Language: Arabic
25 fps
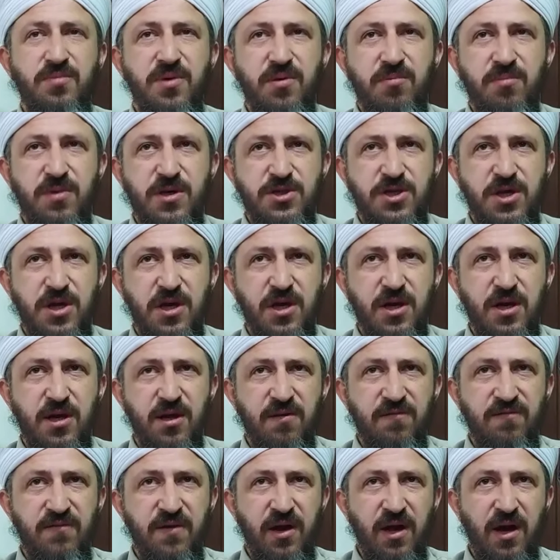من
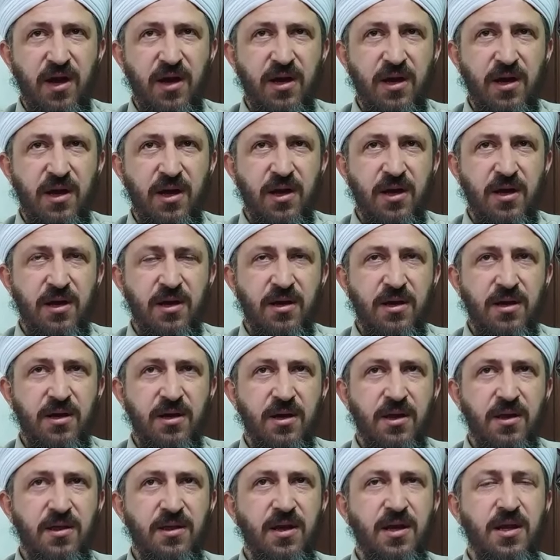مشاكل في الحياه
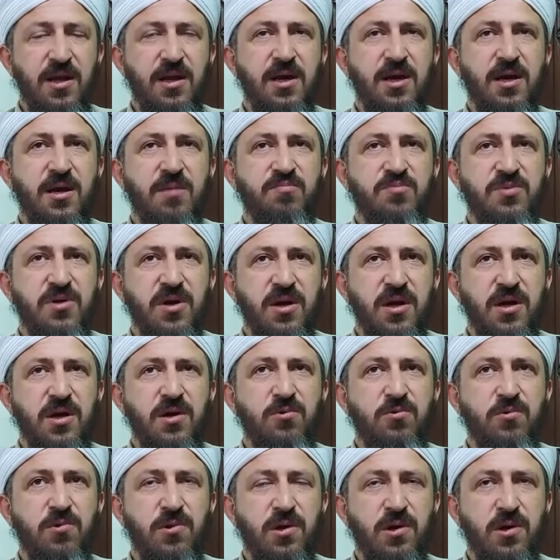كذلك
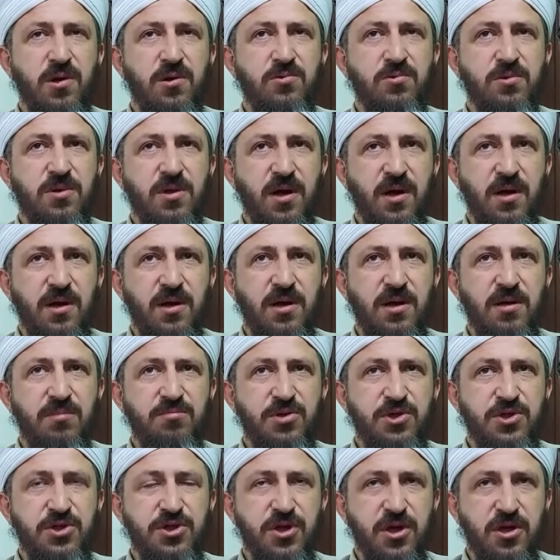ابتلاه الله تعالى
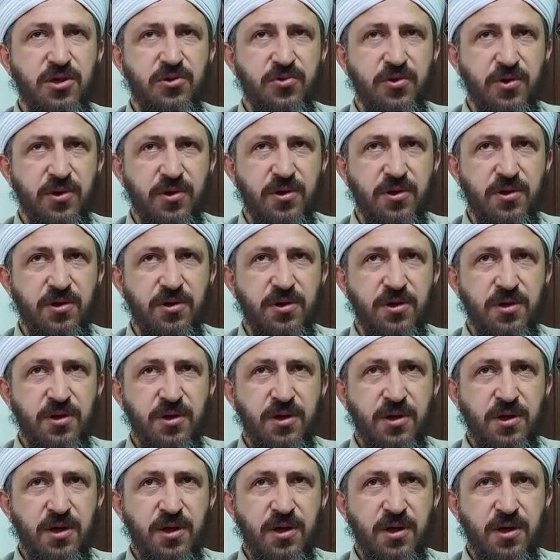بالشيطان